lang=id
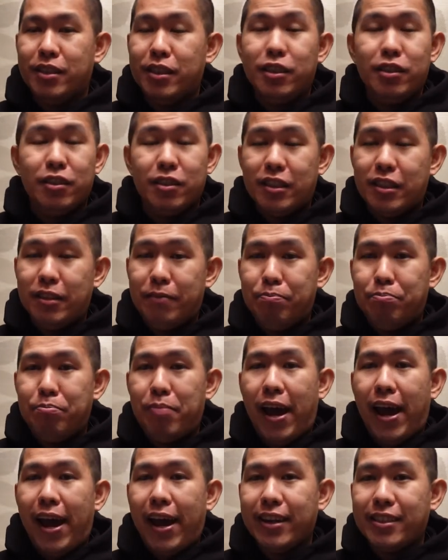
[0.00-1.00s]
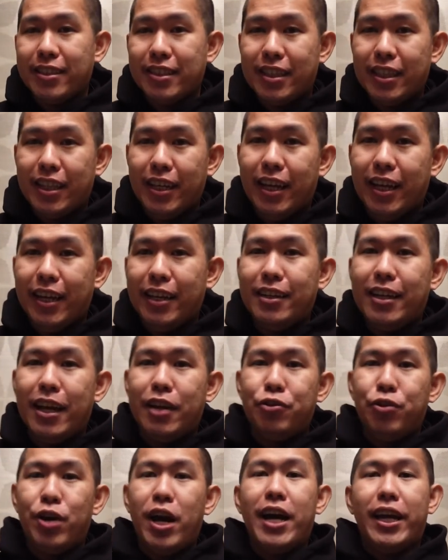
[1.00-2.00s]
This is the best thing
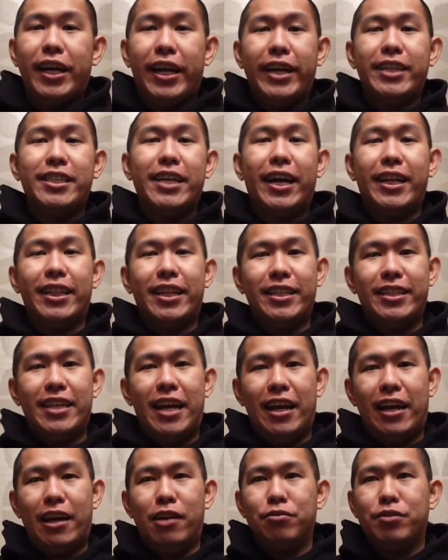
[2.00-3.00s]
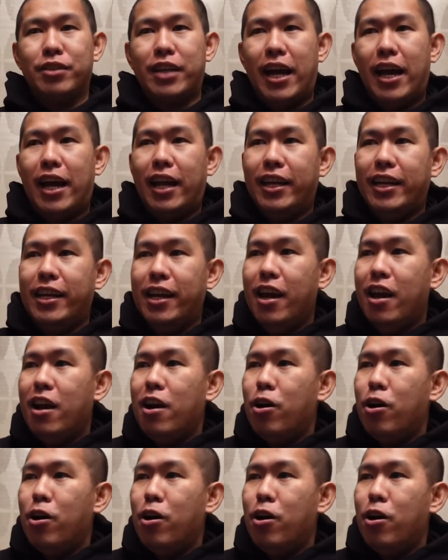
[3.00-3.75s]
dan juga harganya sangat terjangkau sekali.